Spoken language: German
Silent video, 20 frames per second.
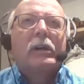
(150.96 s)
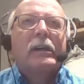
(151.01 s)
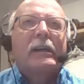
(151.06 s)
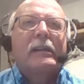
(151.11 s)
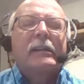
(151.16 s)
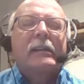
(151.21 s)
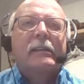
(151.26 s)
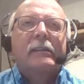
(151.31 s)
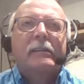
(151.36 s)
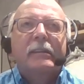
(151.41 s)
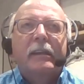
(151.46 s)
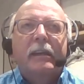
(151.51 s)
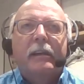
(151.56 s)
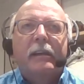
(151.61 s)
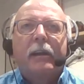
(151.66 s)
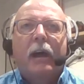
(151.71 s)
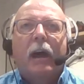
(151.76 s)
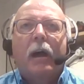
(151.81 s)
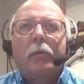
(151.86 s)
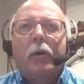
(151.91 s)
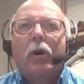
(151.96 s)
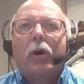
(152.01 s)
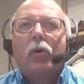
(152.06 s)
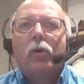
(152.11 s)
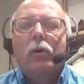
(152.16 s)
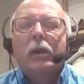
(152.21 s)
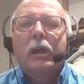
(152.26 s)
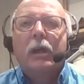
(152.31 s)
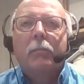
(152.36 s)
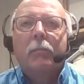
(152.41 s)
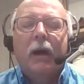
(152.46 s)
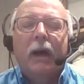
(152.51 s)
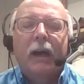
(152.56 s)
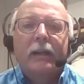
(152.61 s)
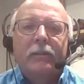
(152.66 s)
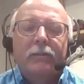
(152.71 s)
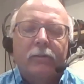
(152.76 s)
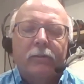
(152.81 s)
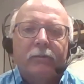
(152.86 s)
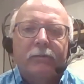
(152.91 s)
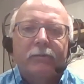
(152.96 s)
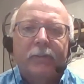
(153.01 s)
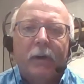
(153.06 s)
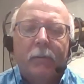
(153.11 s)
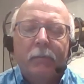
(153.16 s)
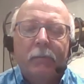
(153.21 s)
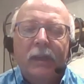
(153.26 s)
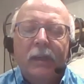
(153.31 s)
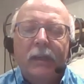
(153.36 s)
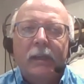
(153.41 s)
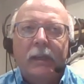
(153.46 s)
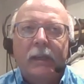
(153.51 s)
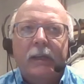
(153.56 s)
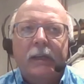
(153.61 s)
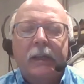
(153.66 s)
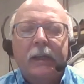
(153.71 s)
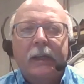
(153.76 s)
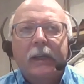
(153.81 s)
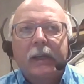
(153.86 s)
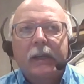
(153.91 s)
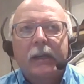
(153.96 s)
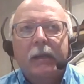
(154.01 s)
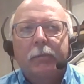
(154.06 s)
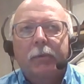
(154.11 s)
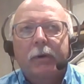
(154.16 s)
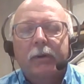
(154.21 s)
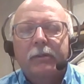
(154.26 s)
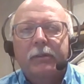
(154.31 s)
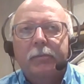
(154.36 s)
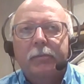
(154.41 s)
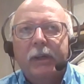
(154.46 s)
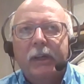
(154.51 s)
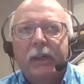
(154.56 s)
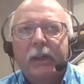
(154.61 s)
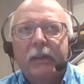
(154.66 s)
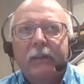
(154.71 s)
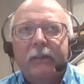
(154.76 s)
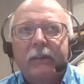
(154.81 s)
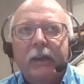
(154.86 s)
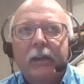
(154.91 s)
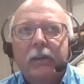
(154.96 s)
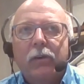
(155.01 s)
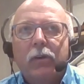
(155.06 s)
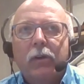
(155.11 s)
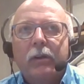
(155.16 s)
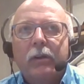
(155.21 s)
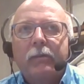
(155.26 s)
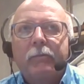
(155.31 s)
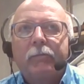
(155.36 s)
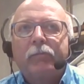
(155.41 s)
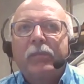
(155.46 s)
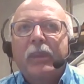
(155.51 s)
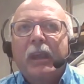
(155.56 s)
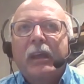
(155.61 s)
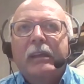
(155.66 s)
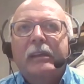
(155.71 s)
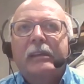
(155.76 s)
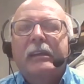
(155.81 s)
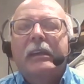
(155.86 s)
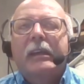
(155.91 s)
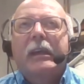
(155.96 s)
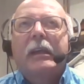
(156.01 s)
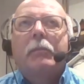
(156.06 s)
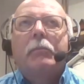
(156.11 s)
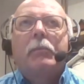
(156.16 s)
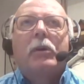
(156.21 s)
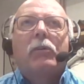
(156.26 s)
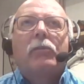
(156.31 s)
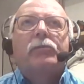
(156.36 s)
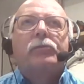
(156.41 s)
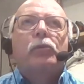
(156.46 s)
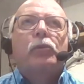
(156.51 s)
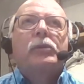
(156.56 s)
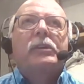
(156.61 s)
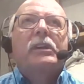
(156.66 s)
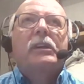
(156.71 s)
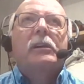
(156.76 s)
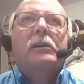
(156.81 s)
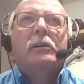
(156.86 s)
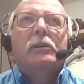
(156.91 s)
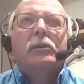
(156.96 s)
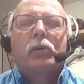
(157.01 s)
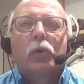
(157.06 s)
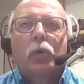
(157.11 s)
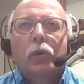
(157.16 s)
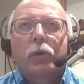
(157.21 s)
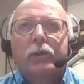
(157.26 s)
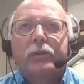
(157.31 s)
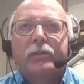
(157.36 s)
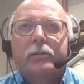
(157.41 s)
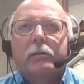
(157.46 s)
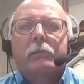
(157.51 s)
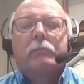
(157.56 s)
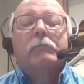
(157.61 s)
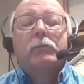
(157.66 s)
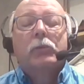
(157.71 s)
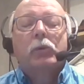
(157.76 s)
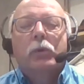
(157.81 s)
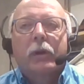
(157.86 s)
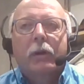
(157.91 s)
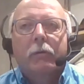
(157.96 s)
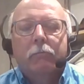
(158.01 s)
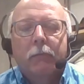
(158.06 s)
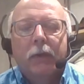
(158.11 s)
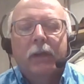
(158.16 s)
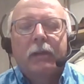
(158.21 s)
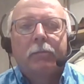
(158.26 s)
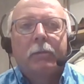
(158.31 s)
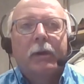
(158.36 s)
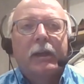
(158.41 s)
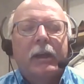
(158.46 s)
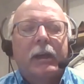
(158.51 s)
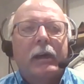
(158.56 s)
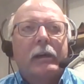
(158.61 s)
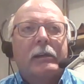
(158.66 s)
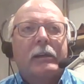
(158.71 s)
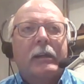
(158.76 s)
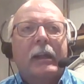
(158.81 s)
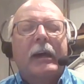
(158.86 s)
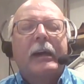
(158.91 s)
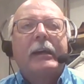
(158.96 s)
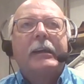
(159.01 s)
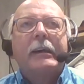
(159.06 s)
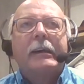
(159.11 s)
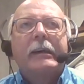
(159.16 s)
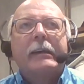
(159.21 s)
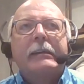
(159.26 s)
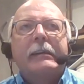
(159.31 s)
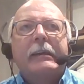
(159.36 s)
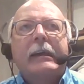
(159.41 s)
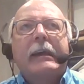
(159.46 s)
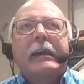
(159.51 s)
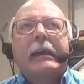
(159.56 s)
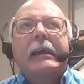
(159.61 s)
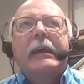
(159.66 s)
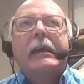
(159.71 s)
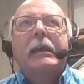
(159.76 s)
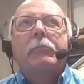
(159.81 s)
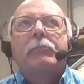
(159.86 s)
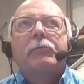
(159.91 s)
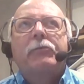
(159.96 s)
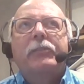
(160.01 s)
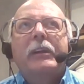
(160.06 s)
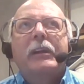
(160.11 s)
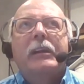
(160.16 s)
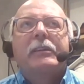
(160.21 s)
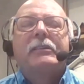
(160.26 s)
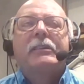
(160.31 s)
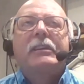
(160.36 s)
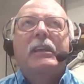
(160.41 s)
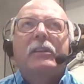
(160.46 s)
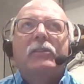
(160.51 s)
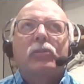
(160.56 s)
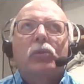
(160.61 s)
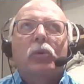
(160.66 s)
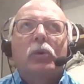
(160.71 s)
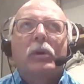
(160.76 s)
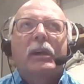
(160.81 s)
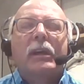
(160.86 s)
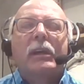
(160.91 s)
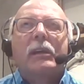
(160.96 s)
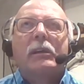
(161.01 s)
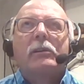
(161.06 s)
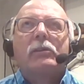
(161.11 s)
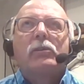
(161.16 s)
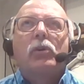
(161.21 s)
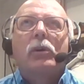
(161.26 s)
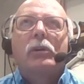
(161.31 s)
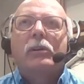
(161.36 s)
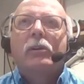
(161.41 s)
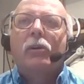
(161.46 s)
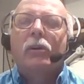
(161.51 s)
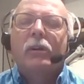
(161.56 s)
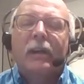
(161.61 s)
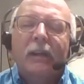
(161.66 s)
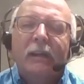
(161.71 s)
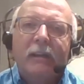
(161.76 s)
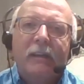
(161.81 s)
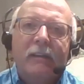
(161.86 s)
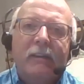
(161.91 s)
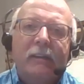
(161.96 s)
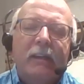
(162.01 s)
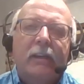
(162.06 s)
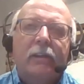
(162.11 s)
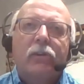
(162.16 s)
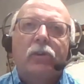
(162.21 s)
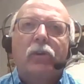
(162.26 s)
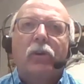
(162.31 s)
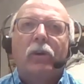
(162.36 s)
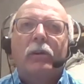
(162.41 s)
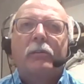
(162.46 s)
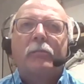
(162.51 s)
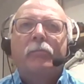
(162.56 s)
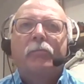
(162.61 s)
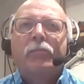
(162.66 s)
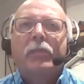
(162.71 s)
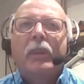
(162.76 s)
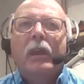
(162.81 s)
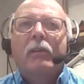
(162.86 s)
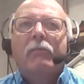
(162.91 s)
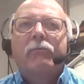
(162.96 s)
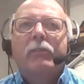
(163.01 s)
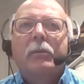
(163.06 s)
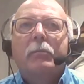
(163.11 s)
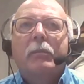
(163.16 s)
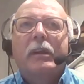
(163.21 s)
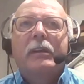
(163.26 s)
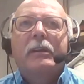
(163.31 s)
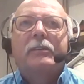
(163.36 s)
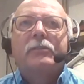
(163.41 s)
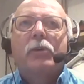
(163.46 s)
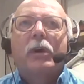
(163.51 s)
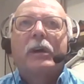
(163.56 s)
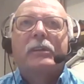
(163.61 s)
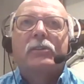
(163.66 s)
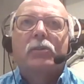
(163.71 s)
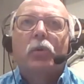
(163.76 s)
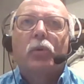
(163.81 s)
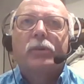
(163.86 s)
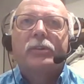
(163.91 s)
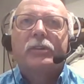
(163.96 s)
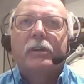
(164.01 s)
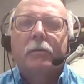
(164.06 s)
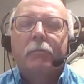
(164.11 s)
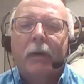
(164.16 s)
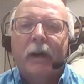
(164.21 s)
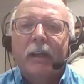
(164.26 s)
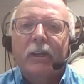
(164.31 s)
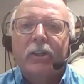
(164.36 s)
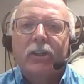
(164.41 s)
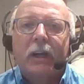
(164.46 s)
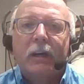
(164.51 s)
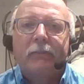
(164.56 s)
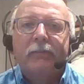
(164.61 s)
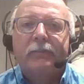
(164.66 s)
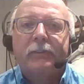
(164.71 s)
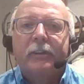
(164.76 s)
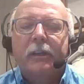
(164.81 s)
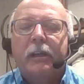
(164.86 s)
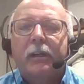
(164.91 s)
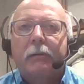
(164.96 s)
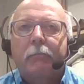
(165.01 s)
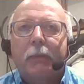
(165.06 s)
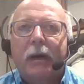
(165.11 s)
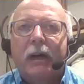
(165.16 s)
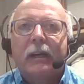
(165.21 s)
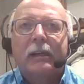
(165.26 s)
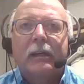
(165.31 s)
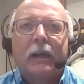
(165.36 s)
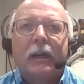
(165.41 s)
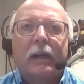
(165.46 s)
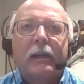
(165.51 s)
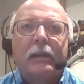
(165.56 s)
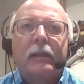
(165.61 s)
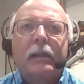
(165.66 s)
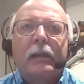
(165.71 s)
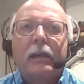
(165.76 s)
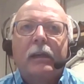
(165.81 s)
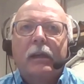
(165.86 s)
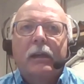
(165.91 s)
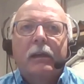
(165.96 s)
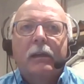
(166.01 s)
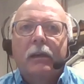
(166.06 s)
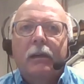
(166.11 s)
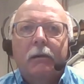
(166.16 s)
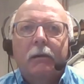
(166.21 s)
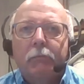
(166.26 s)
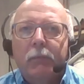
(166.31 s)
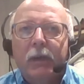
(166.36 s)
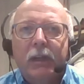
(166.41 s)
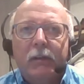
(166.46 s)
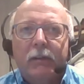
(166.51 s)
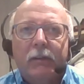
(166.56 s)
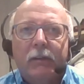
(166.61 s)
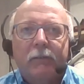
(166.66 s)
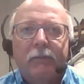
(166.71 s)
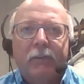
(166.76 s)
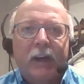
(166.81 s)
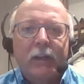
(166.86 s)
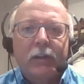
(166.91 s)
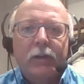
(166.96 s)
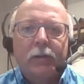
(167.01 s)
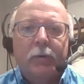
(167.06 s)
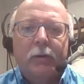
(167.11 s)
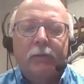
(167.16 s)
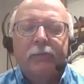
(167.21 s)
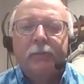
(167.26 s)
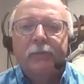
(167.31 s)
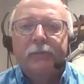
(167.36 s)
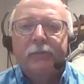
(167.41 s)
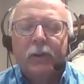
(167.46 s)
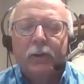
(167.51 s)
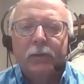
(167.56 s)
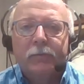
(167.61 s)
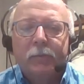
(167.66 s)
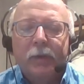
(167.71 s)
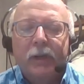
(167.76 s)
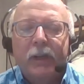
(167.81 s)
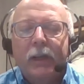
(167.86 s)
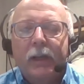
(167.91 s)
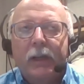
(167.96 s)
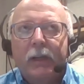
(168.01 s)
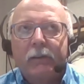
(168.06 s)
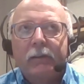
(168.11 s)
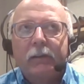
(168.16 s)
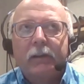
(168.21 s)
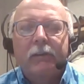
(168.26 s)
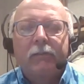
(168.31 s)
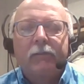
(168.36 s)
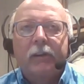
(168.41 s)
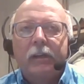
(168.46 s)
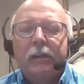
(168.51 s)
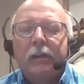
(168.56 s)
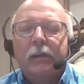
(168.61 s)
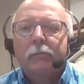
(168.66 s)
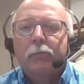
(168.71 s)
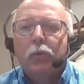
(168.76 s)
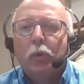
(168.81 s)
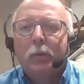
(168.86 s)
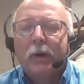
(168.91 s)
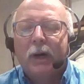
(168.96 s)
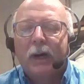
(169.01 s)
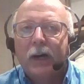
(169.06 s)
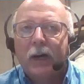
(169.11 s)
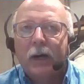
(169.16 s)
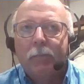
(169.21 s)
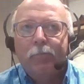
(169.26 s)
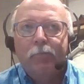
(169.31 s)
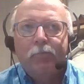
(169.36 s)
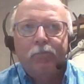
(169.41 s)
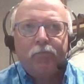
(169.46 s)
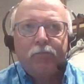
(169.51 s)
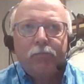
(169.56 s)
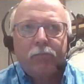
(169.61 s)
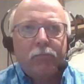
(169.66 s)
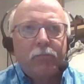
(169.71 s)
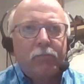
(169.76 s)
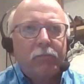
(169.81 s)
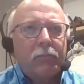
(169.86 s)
organisiert, aber auch eben Einzel- und Familien, die bei uns Mitglied sein können, die eben aufgrund ihrer Größe oder manchmal ja Kleinheit eben vieles nicht so regeln können, organisieren können, wie man es so als große Gemeinschaft äh, machen kann äh, mit weit über 5000 Mitgliedern, die wir hier im MOBA haben.